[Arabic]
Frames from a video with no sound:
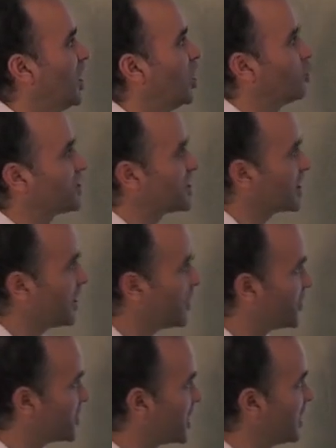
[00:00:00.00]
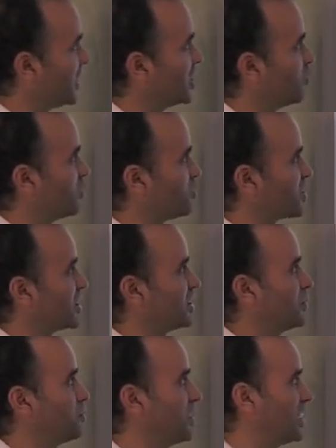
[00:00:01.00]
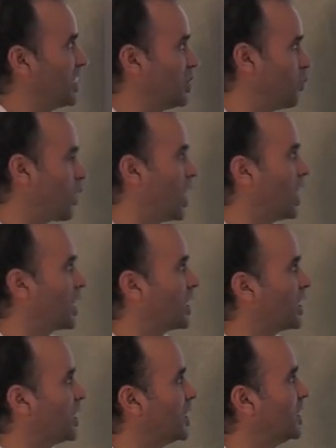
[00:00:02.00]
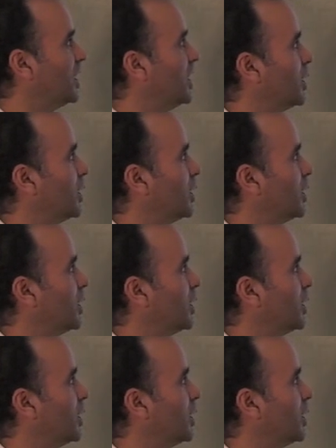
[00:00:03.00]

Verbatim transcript: الوثيقه الثانيه والمتضمنه لمقارنه